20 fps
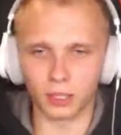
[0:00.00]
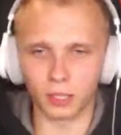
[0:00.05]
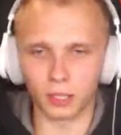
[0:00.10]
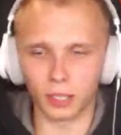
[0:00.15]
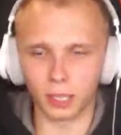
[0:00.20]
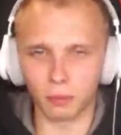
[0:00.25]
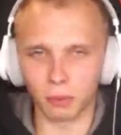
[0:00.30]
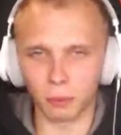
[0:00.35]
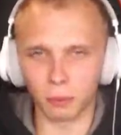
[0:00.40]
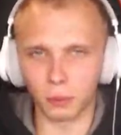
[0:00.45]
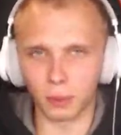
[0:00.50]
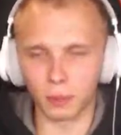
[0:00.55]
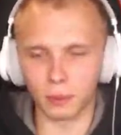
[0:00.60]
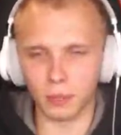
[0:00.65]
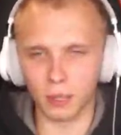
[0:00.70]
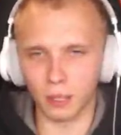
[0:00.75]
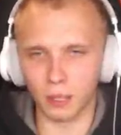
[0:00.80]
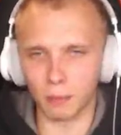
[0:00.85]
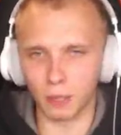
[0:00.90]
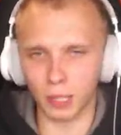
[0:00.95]
Serio, jakby byłem
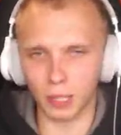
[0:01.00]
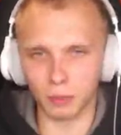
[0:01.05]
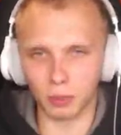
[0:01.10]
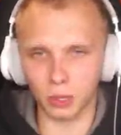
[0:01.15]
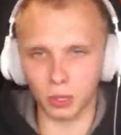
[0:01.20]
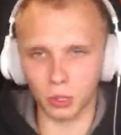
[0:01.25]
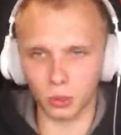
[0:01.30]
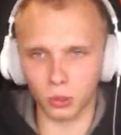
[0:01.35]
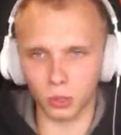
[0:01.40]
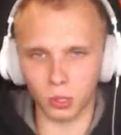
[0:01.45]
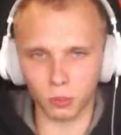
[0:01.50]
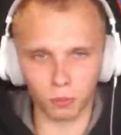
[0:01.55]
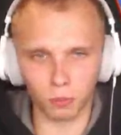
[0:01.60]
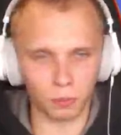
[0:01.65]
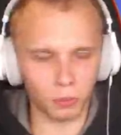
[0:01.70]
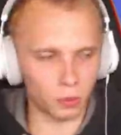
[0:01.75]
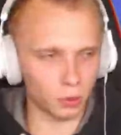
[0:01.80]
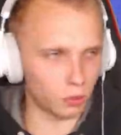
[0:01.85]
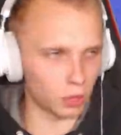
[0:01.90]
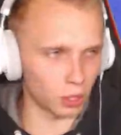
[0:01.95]
załamany przez dłuższy...
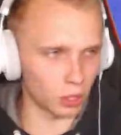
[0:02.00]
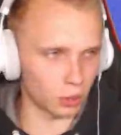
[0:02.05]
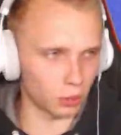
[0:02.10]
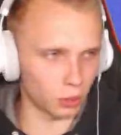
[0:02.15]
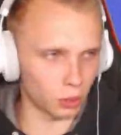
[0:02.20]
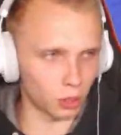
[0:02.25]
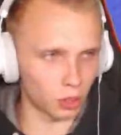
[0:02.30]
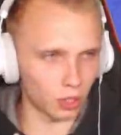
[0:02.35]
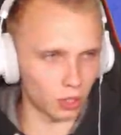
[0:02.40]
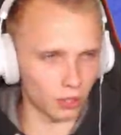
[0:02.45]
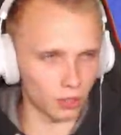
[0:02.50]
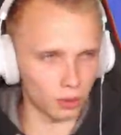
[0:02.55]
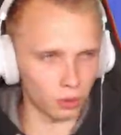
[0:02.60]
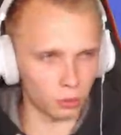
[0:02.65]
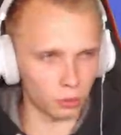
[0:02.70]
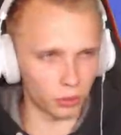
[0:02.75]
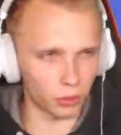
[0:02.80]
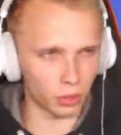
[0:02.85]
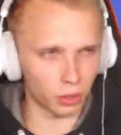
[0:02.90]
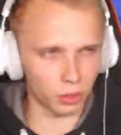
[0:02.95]
Przez dłuższy czas
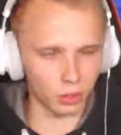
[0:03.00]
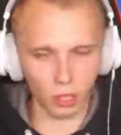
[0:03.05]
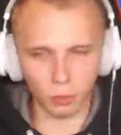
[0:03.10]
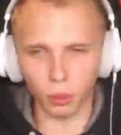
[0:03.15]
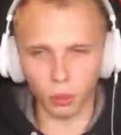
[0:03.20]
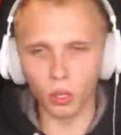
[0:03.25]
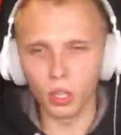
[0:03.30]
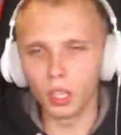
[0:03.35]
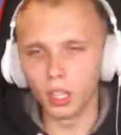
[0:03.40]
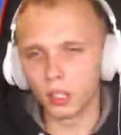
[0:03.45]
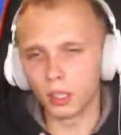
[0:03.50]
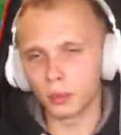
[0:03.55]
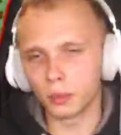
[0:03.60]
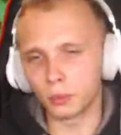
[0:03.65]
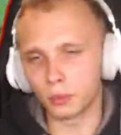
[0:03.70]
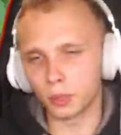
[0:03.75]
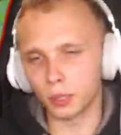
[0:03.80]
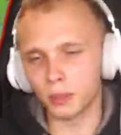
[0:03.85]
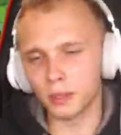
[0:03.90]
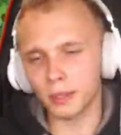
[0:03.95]
znowu mówię to samo.
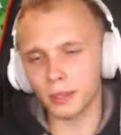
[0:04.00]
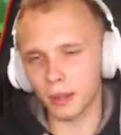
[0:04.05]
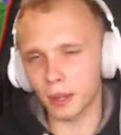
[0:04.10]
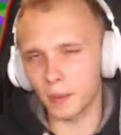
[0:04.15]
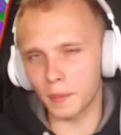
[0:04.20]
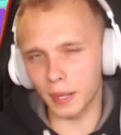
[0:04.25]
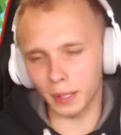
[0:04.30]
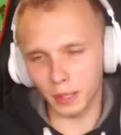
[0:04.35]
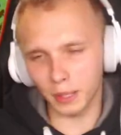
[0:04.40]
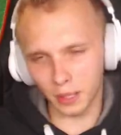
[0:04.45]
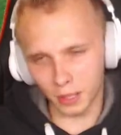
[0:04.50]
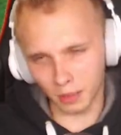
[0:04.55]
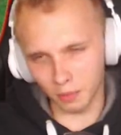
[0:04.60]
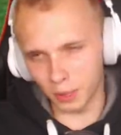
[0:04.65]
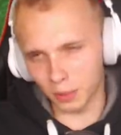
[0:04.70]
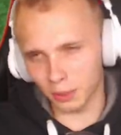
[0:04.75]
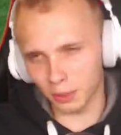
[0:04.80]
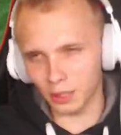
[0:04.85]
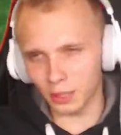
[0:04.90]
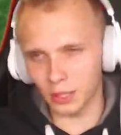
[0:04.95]
Byłem załamany, że
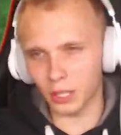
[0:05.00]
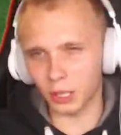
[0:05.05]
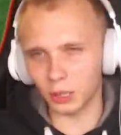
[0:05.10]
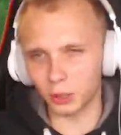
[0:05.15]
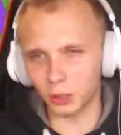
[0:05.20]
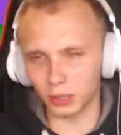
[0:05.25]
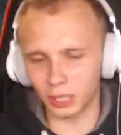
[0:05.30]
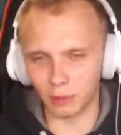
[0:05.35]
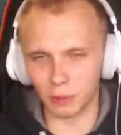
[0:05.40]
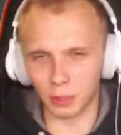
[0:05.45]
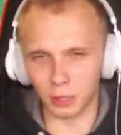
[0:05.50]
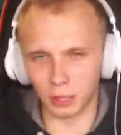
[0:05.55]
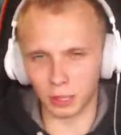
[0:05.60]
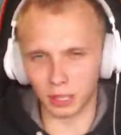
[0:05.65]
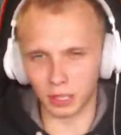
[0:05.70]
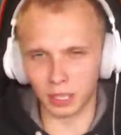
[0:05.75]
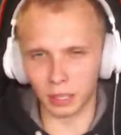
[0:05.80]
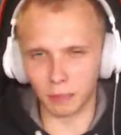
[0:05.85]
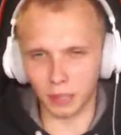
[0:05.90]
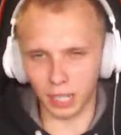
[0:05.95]
być może nie uda mi się
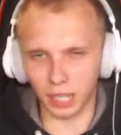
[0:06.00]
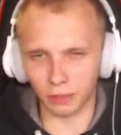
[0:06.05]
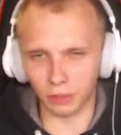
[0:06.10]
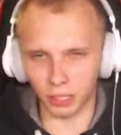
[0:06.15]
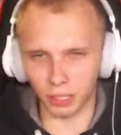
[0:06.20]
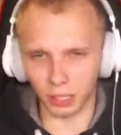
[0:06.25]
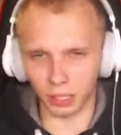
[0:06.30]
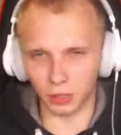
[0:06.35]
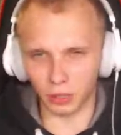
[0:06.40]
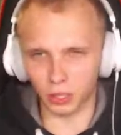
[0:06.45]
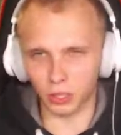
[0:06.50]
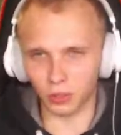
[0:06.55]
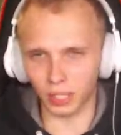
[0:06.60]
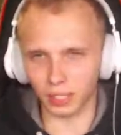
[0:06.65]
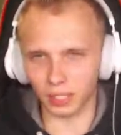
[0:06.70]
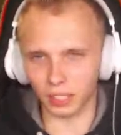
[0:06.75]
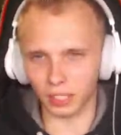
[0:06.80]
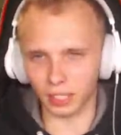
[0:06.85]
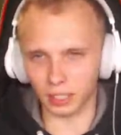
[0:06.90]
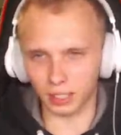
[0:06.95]
naprawić tego
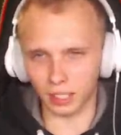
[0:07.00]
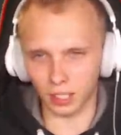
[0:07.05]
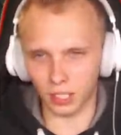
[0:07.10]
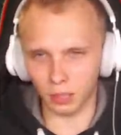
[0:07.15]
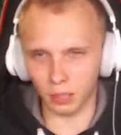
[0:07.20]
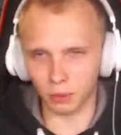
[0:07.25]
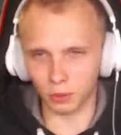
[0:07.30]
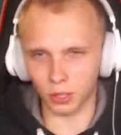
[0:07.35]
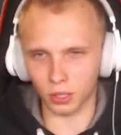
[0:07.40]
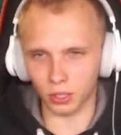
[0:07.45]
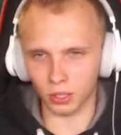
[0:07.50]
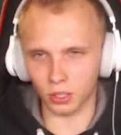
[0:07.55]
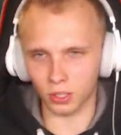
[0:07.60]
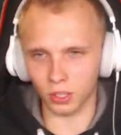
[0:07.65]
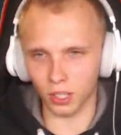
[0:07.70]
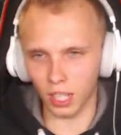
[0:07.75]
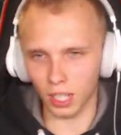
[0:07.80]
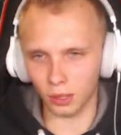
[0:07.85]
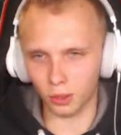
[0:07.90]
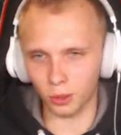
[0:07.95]
świata i stracimy
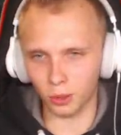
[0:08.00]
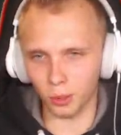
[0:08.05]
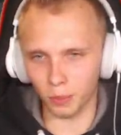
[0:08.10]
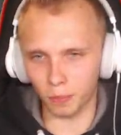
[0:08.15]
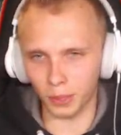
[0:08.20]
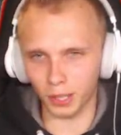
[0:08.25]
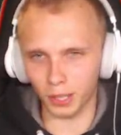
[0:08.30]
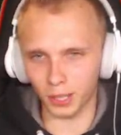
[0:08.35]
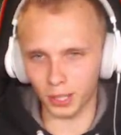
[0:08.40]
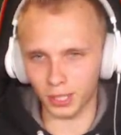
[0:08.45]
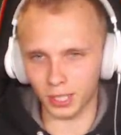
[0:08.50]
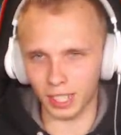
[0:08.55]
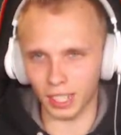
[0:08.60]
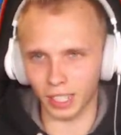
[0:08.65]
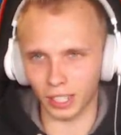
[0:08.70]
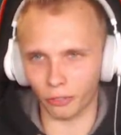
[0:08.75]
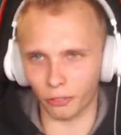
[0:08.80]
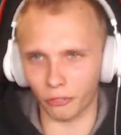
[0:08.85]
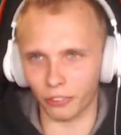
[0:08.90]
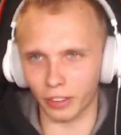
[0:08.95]
wszystko. A tu proszę,
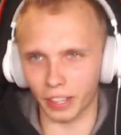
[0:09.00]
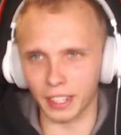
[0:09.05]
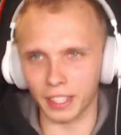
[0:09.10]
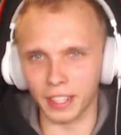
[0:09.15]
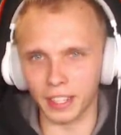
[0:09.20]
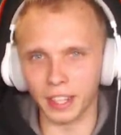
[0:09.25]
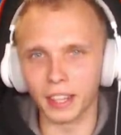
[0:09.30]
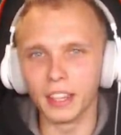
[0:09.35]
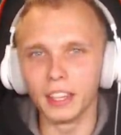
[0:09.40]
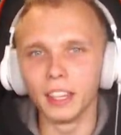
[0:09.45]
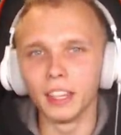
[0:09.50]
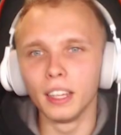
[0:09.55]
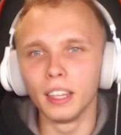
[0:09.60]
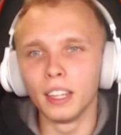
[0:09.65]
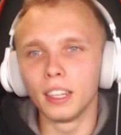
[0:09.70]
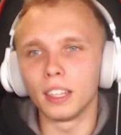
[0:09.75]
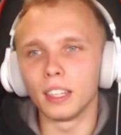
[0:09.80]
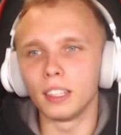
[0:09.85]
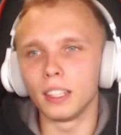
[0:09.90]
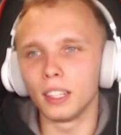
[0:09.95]
jak fajnie.
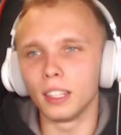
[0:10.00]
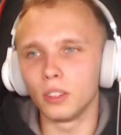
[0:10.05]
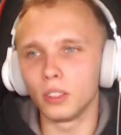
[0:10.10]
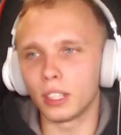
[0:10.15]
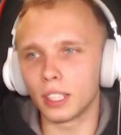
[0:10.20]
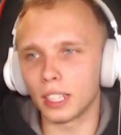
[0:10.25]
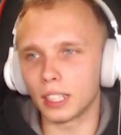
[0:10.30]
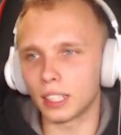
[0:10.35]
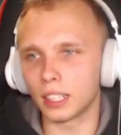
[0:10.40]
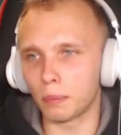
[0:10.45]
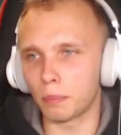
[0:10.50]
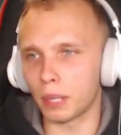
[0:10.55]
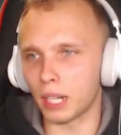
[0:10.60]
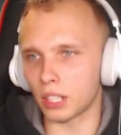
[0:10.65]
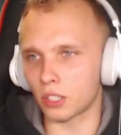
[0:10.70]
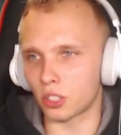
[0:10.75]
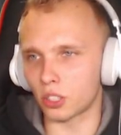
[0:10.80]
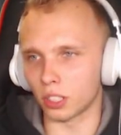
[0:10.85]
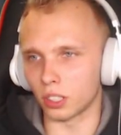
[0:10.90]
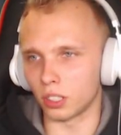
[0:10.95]
E, Nora the
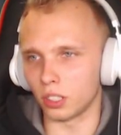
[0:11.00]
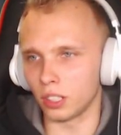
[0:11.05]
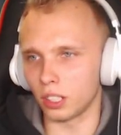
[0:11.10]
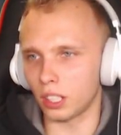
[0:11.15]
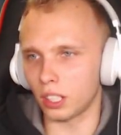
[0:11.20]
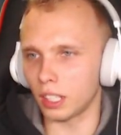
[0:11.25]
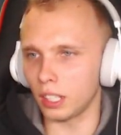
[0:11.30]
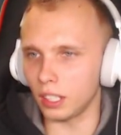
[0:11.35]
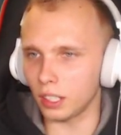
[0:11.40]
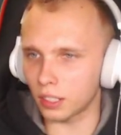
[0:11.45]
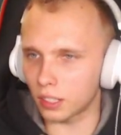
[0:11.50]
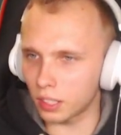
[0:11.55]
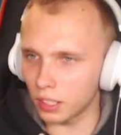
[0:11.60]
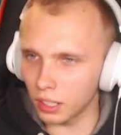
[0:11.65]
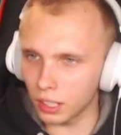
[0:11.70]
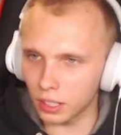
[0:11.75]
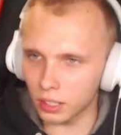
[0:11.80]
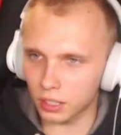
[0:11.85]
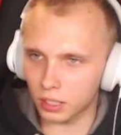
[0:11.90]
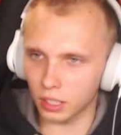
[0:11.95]
Butcher, okej, okay. i
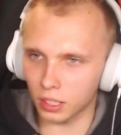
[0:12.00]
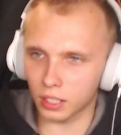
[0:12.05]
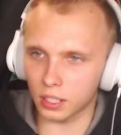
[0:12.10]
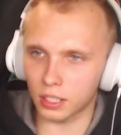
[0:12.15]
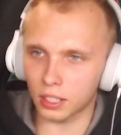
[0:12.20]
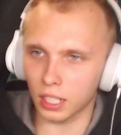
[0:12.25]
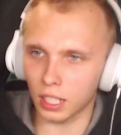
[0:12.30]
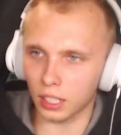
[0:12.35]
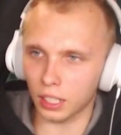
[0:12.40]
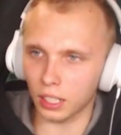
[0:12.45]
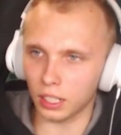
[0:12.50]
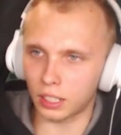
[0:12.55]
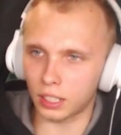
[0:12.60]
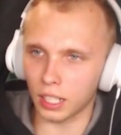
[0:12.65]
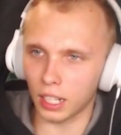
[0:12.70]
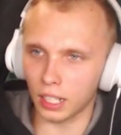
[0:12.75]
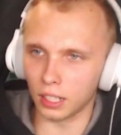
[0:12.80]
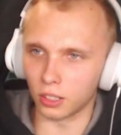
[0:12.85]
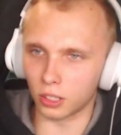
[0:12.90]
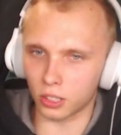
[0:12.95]
ty jesteś Zack i
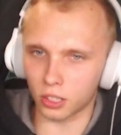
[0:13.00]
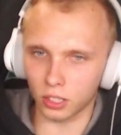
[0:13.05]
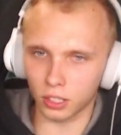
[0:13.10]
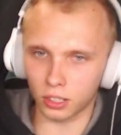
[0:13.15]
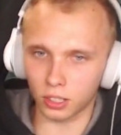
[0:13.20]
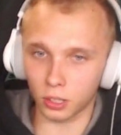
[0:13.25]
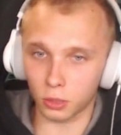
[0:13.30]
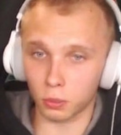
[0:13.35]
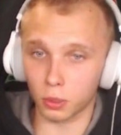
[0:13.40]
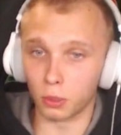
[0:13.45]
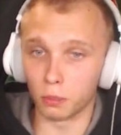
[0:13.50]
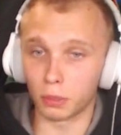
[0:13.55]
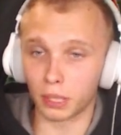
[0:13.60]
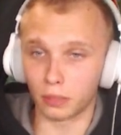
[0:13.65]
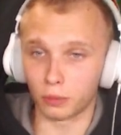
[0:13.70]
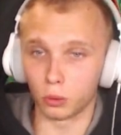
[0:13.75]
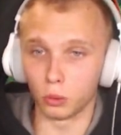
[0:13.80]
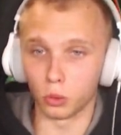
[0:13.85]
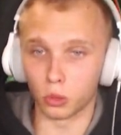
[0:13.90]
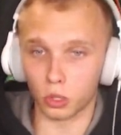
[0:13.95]
Taylor, czyli jesteś moją
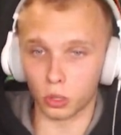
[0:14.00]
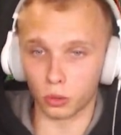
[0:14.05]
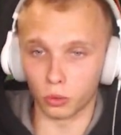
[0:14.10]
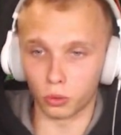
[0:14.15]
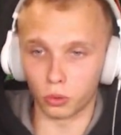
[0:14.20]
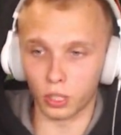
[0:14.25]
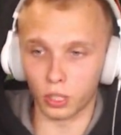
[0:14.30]
prawnuczką.